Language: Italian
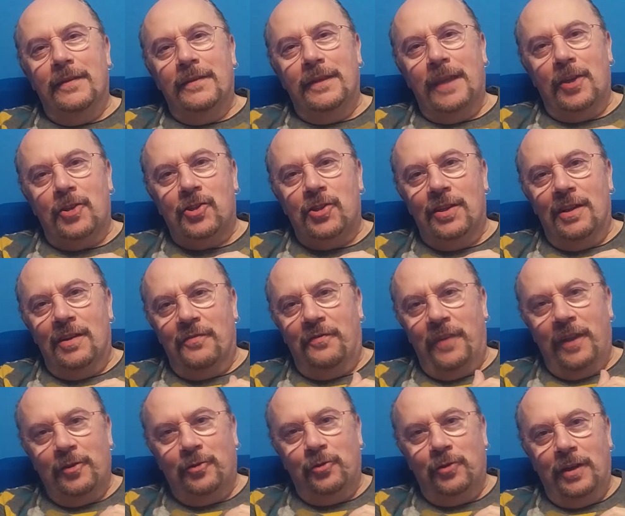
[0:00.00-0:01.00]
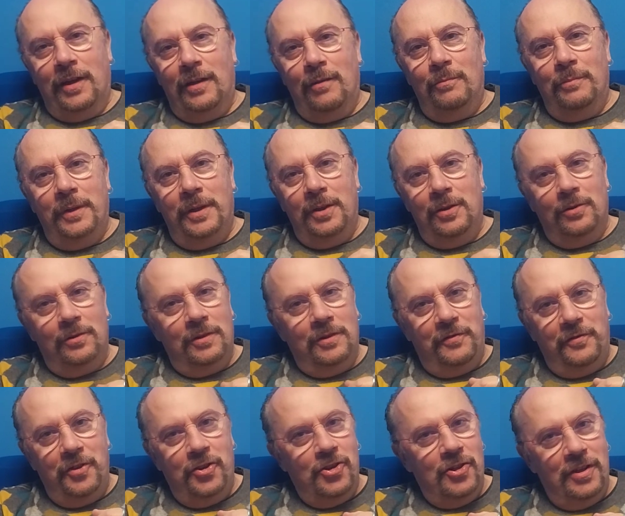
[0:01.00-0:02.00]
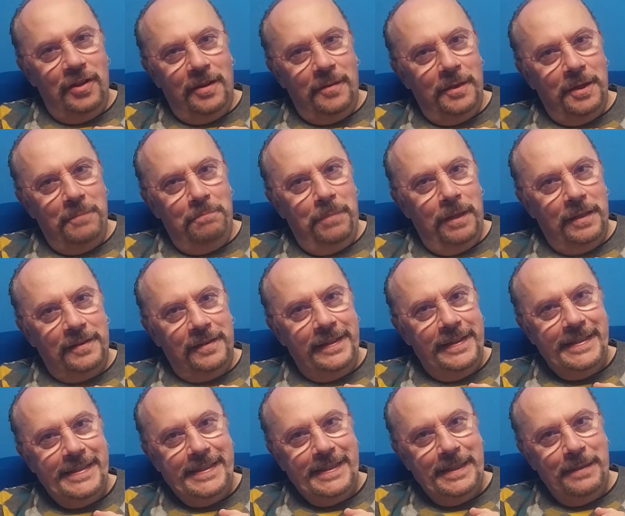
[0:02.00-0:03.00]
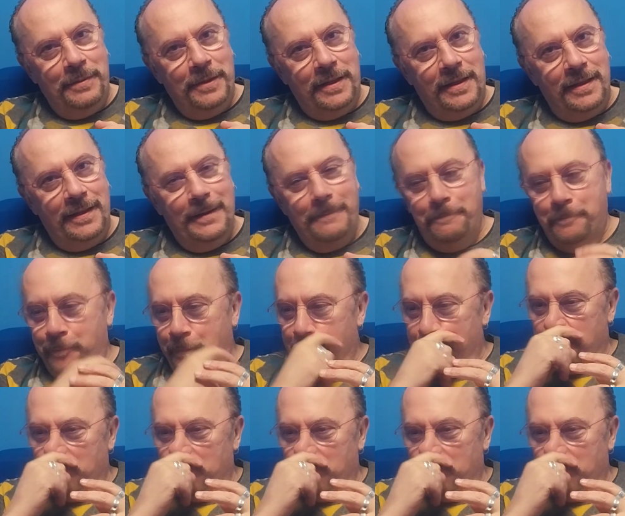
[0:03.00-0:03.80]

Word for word: Nasce dal fatto che era un periodo difficile per i batteristi perché